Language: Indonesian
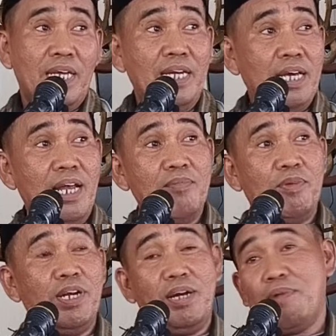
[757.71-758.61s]
Jadi
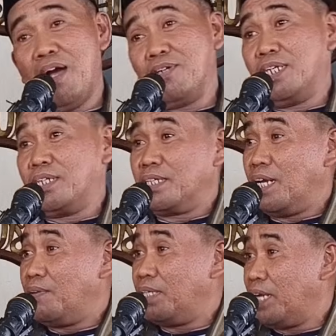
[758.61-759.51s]
alhamdulillah bagus kita
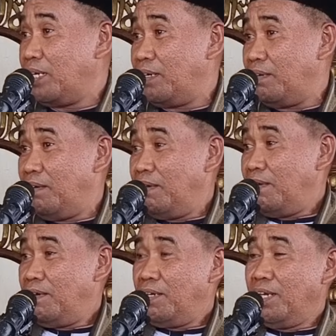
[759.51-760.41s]
salawat tadi
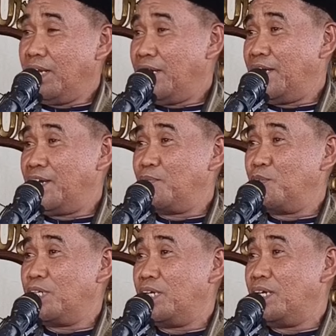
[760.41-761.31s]
diiringi dengan musik.